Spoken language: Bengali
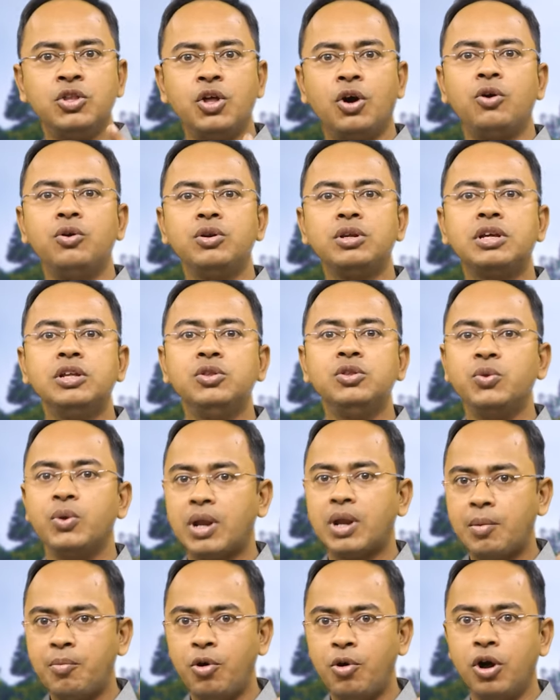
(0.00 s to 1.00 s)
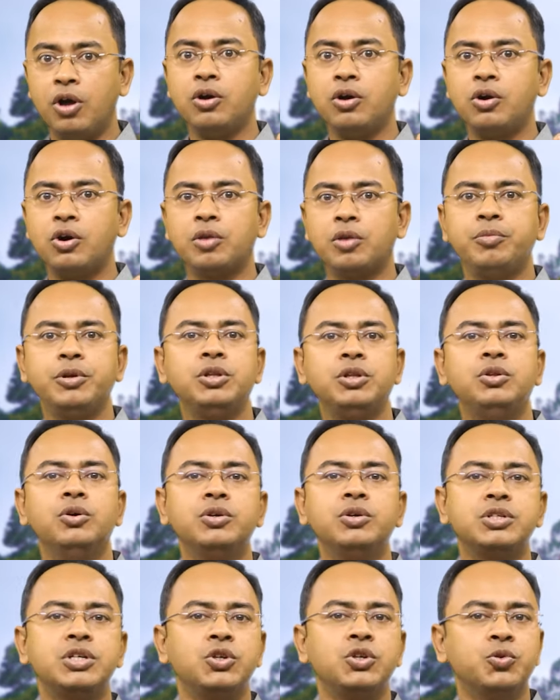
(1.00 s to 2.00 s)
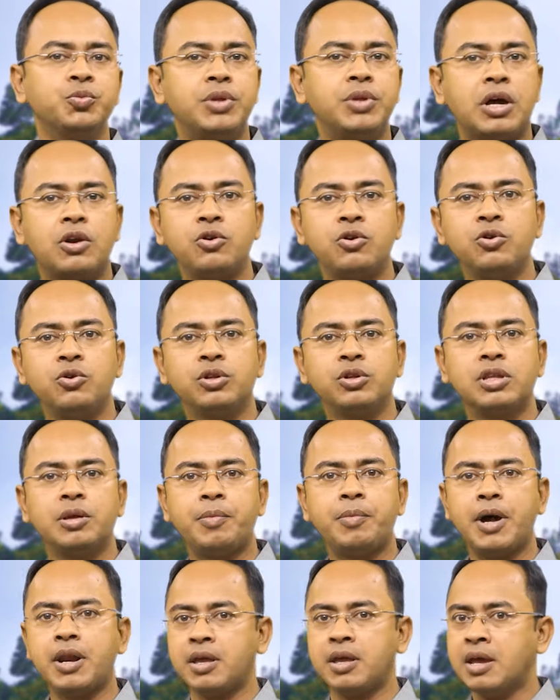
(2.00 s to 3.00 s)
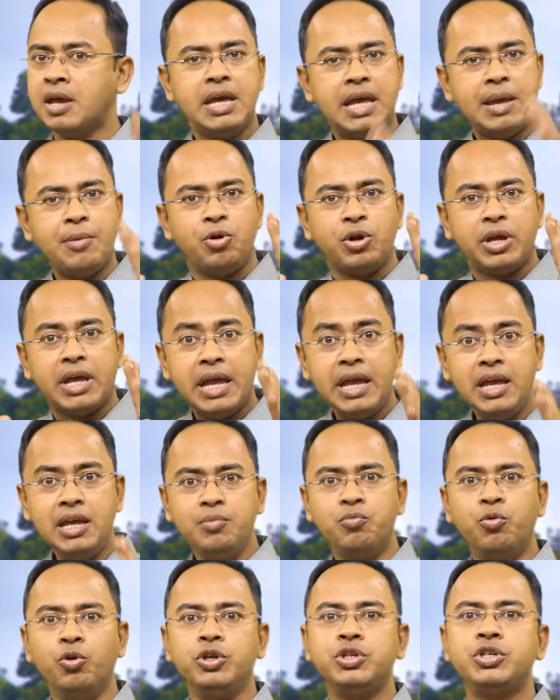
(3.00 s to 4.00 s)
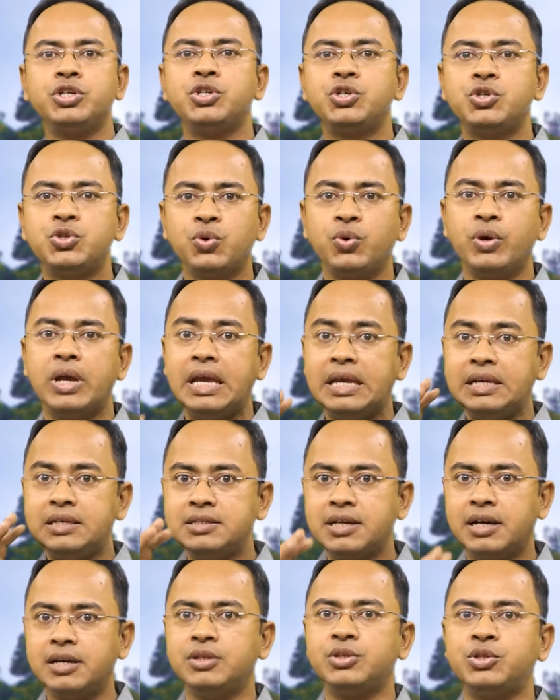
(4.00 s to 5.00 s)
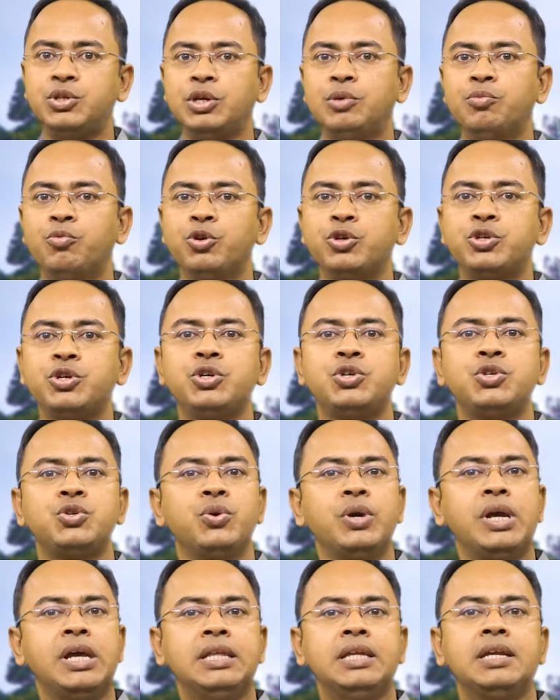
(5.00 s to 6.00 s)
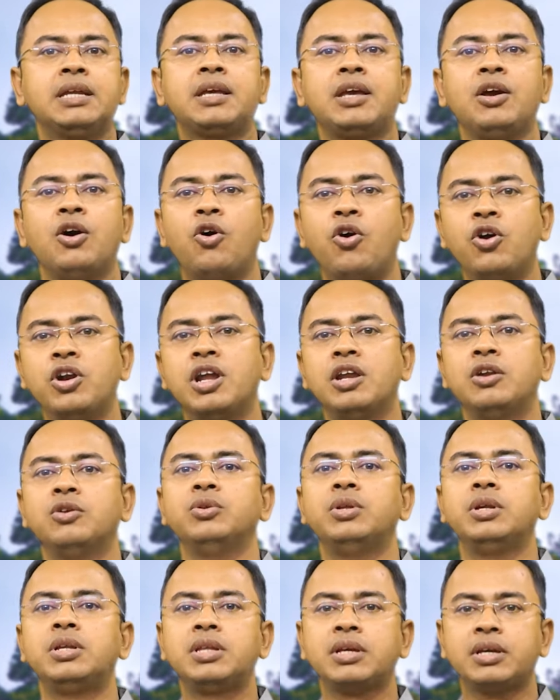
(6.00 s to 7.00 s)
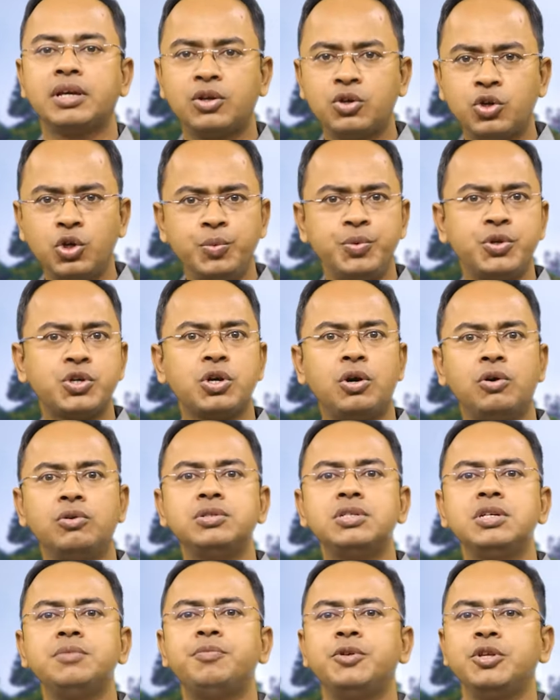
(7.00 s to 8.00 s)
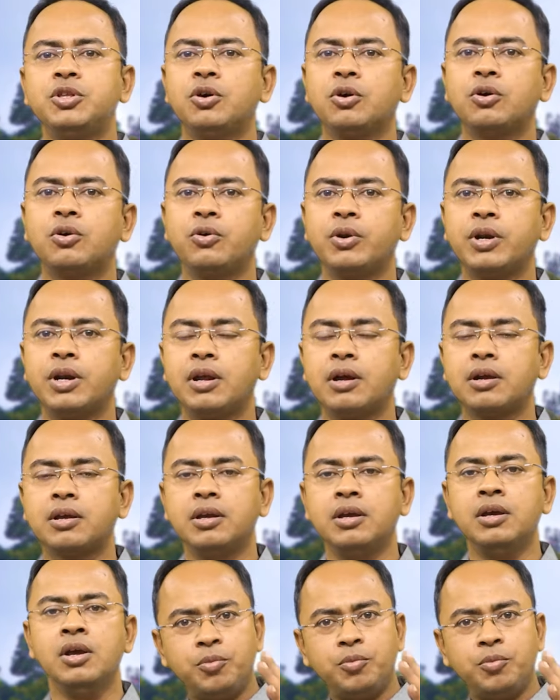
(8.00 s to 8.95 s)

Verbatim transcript: তখন কিন্তু এরা ভয়ঙ্কর বিধ্বংসী রূপ ধারণ করতে পারে এবং এই বৈশিষ্ট্য এই চারিত্রিক বৈশিষ্ট্য এদেরকে অন্যান্যদের থেকে খুব সহজেই পৃথক করে রাখে